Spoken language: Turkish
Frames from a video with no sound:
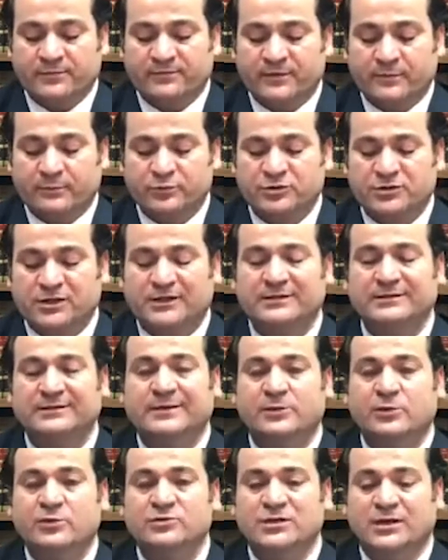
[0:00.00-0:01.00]
Ve bu
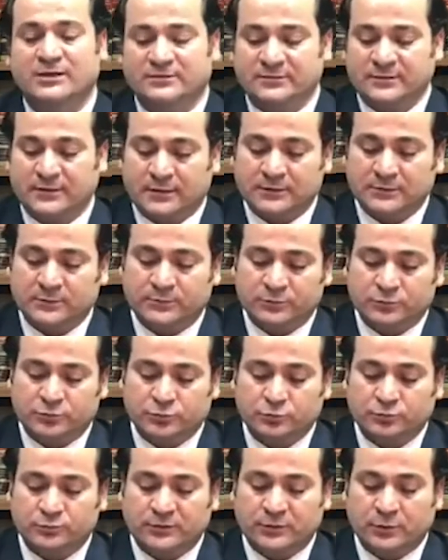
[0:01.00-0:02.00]
şekilde gözaltına alınma
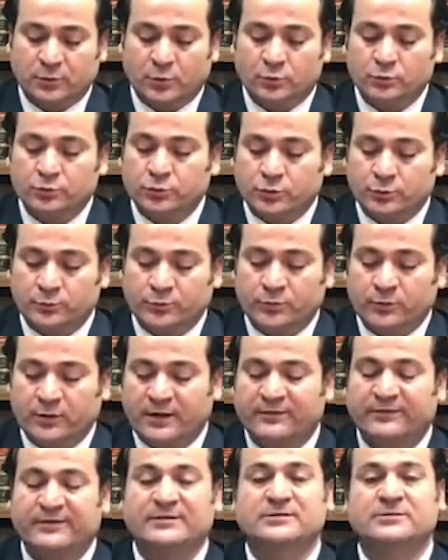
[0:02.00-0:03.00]
durumları oluyor mu?
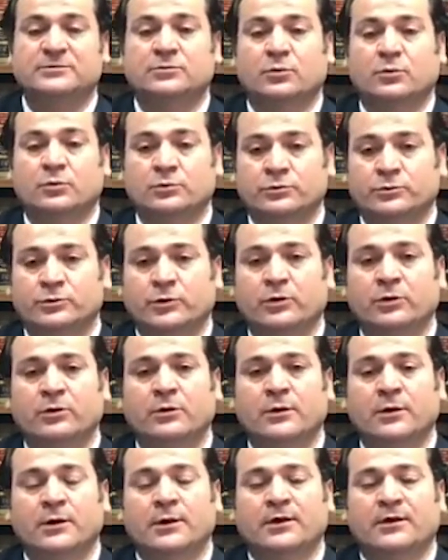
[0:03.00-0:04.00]
Evet oluyor.
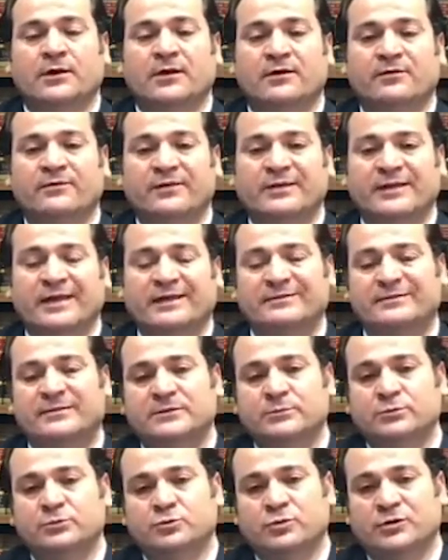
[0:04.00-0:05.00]
E, ve
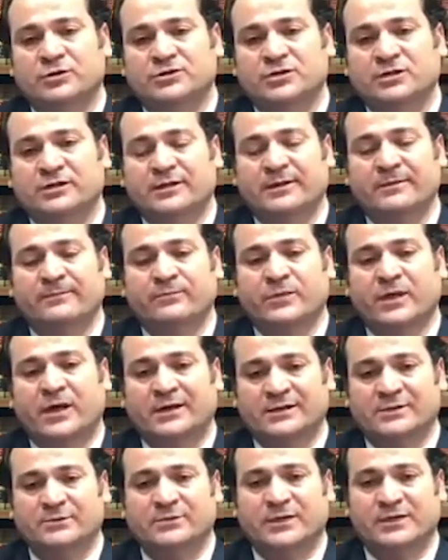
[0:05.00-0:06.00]
kendileri bu süreçte de
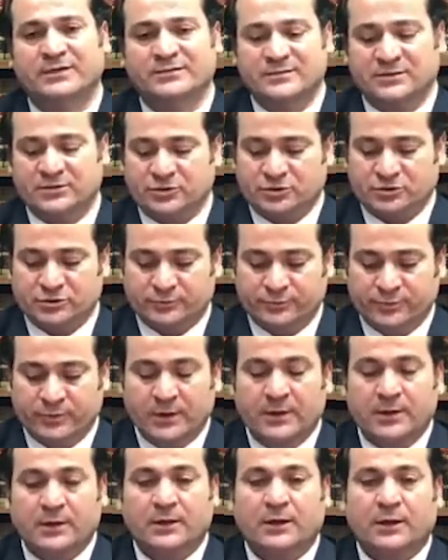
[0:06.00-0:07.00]
hakim karşısına çıkıp
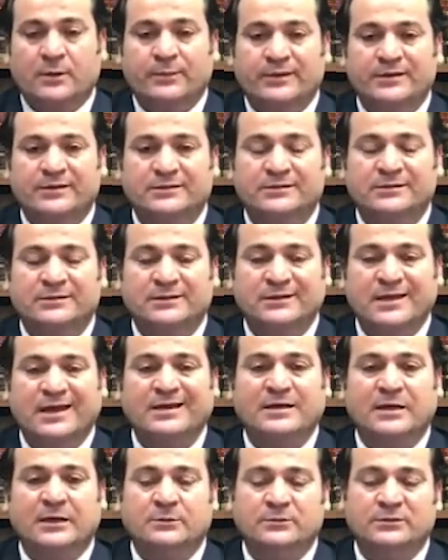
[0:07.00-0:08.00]
Amerika'nın
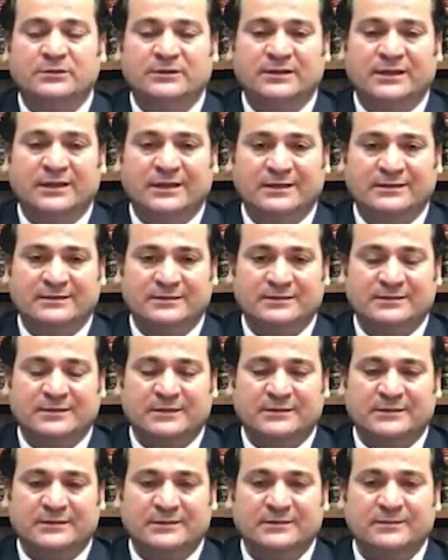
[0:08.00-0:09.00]
neden kalmaları
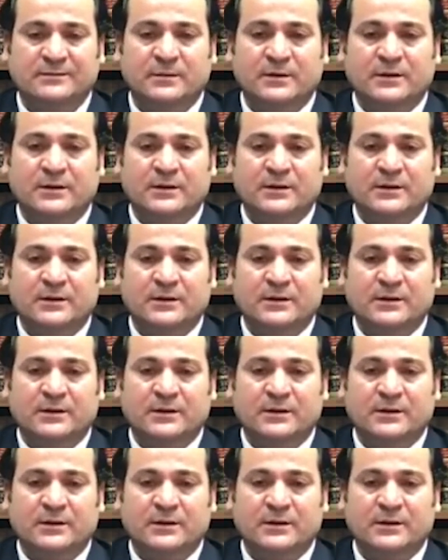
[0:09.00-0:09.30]
gerektiklerinin